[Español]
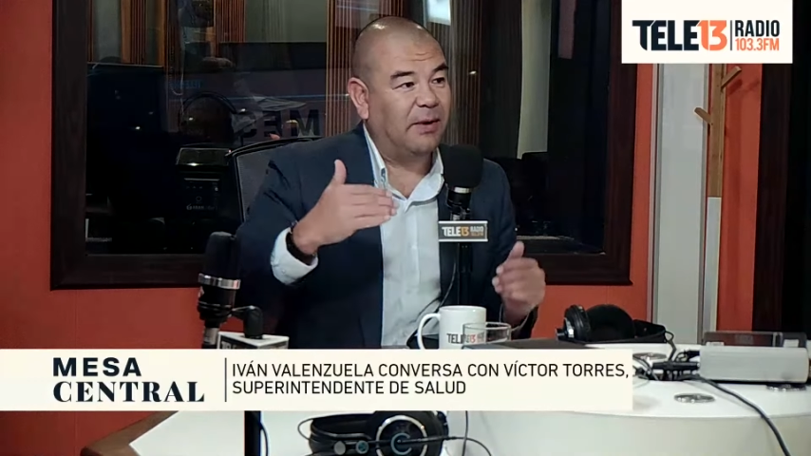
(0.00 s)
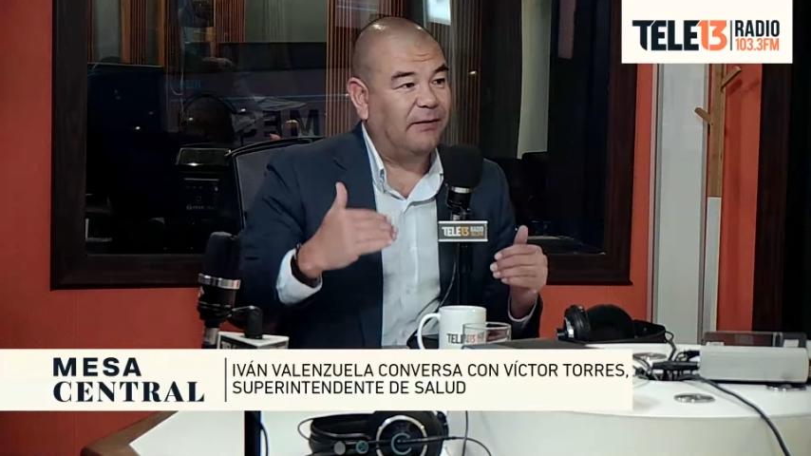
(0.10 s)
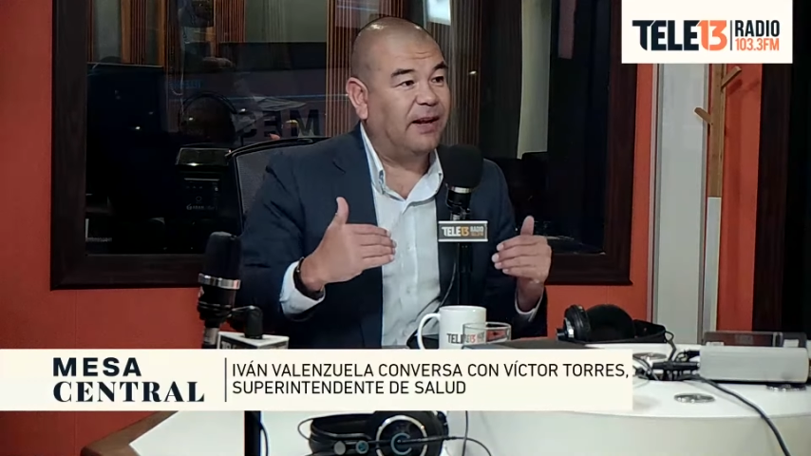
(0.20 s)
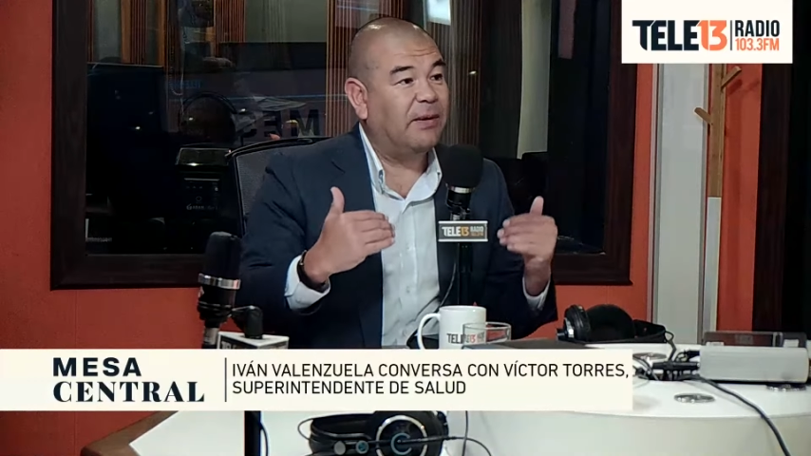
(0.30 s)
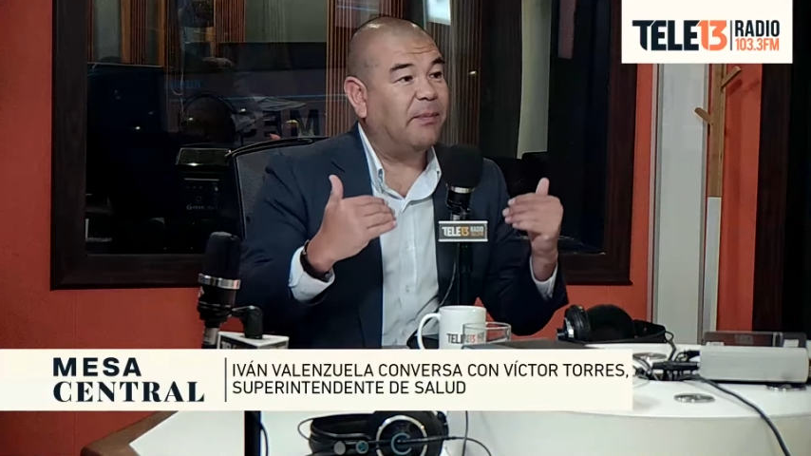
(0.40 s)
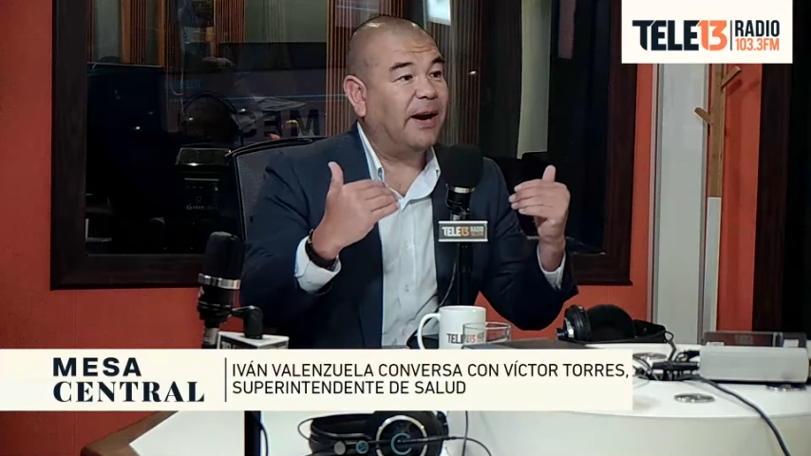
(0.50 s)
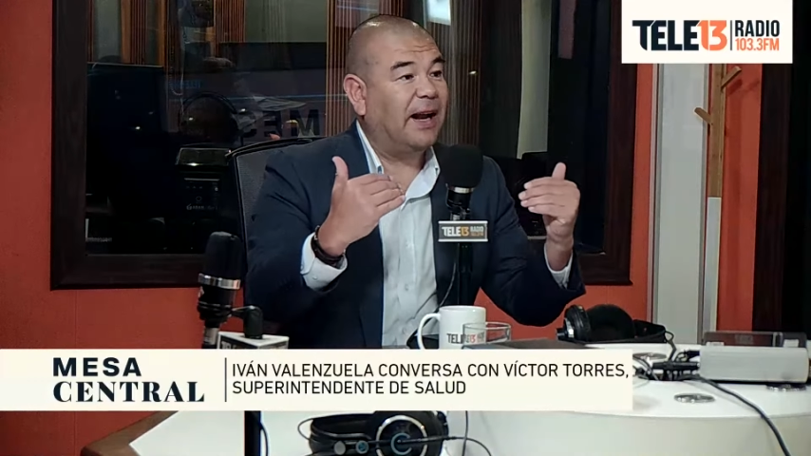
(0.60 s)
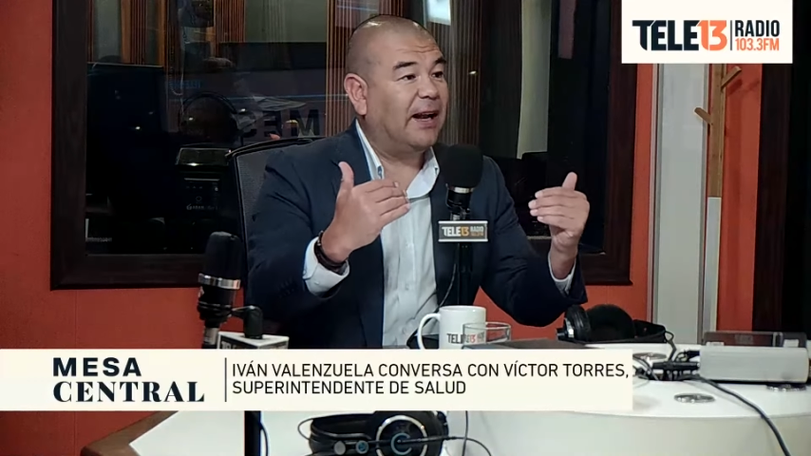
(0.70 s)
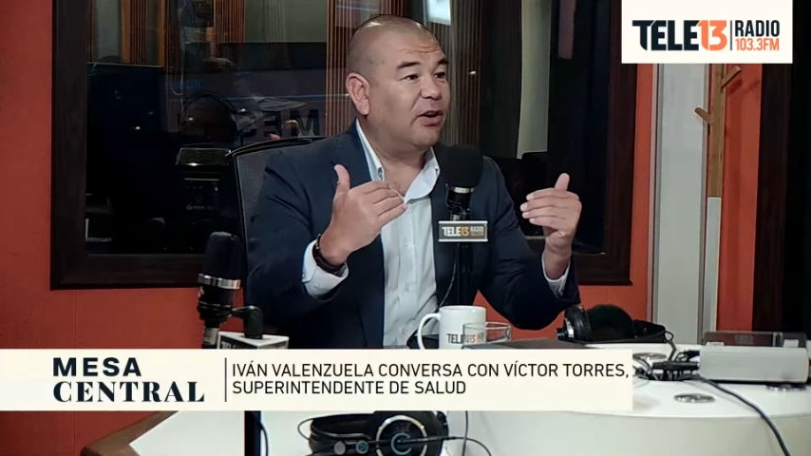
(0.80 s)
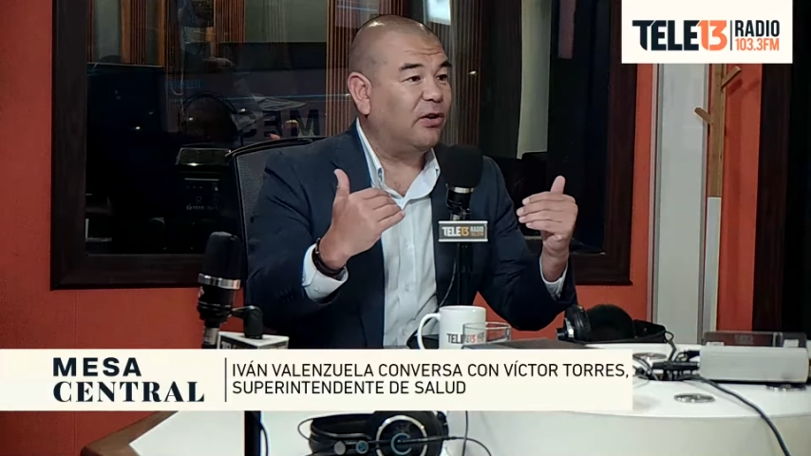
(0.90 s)
más bien en
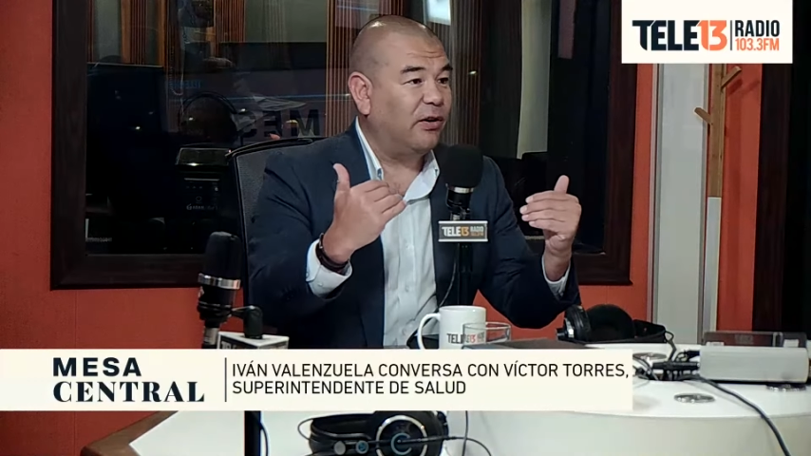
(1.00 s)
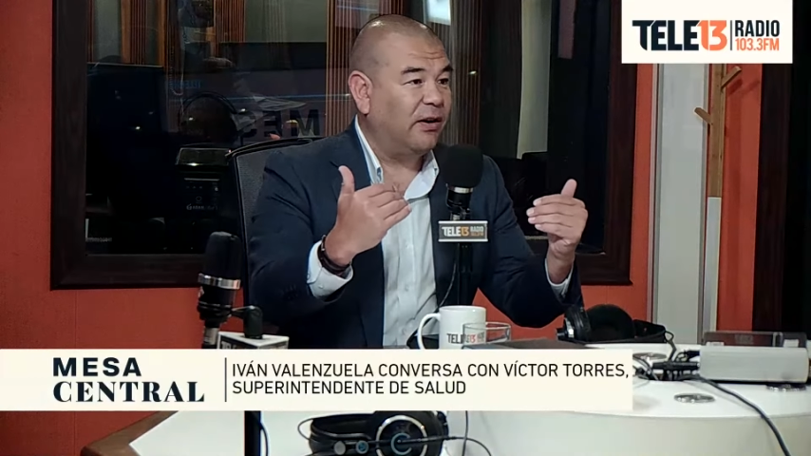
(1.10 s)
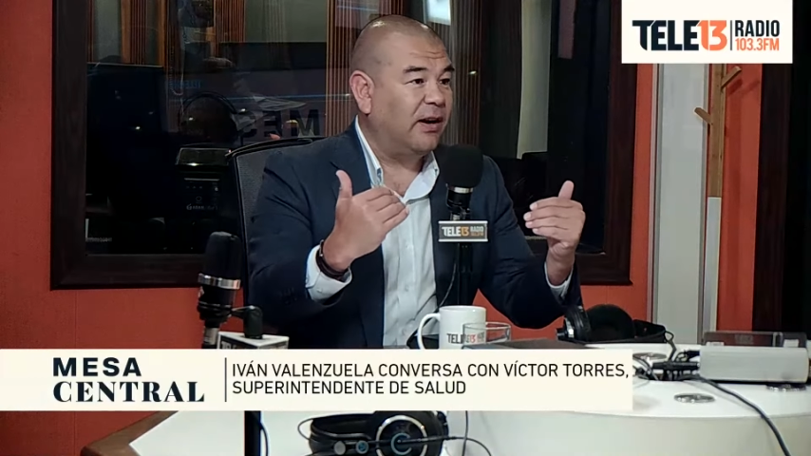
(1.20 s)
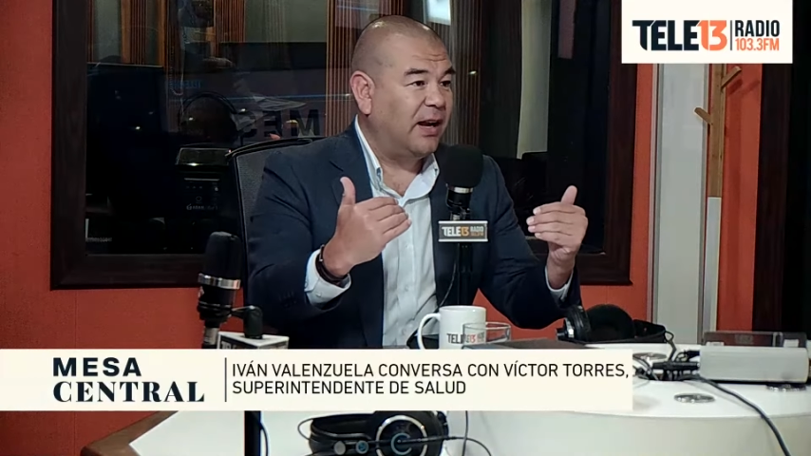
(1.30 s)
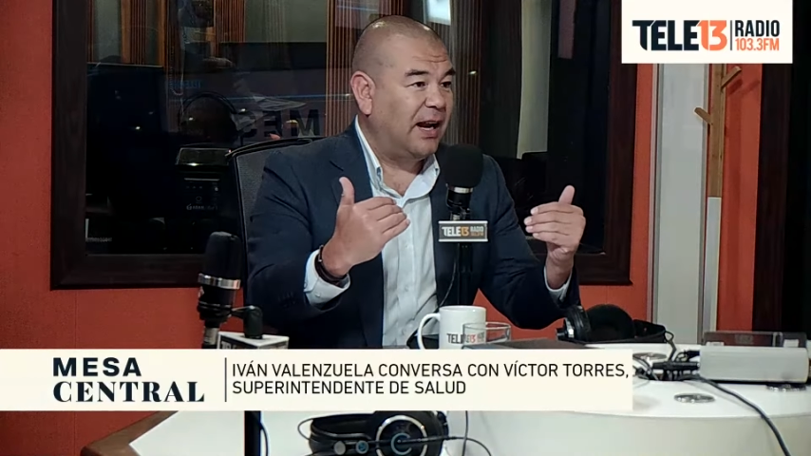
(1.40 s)
paralelo con